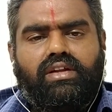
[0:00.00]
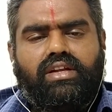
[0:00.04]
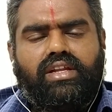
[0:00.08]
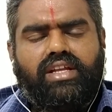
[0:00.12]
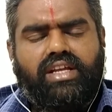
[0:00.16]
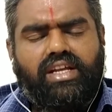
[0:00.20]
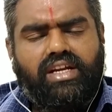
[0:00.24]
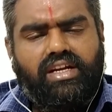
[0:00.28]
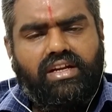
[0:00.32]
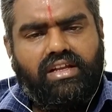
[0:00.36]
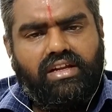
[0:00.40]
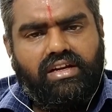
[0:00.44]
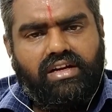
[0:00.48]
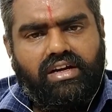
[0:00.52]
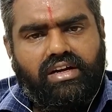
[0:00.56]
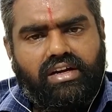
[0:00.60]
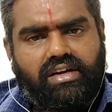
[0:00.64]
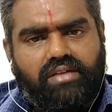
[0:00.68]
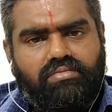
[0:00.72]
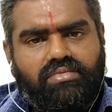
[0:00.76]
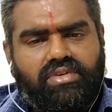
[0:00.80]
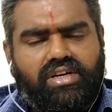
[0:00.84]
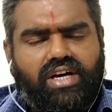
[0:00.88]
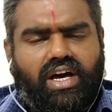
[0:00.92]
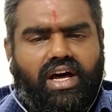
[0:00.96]
நீண்ட
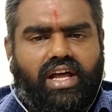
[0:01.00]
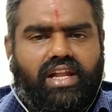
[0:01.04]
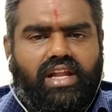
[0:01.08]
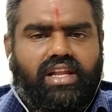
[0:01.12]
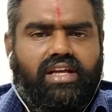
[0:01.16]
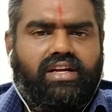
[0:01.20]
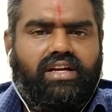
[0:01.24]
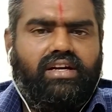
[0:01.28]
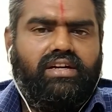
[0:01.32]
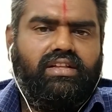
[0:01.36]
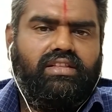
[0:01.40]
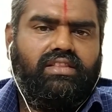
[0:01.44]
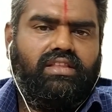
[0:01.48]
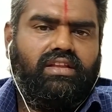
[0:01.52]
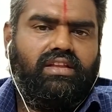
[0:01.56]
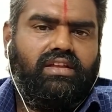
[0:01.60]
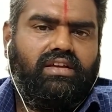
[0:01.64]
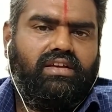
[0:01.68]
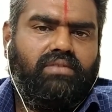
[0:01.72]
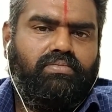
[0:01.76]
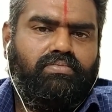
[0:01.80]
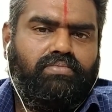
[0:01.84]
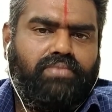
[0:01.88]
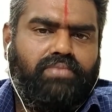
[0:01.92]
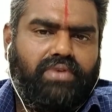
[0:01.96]
நெடும்
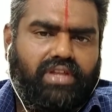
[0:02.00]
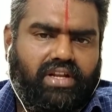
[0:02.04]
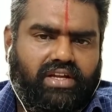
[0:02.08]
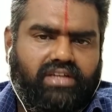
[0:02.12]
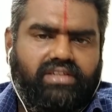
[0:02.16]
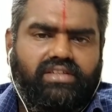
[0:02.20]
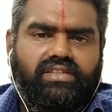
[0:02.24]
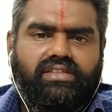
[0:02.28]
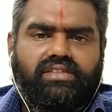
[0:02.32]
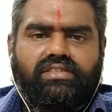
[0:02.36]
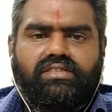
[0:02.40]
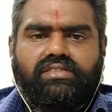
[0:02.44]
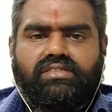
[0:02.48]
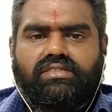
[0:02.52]
காலகட்டத்திற்கு பிறகு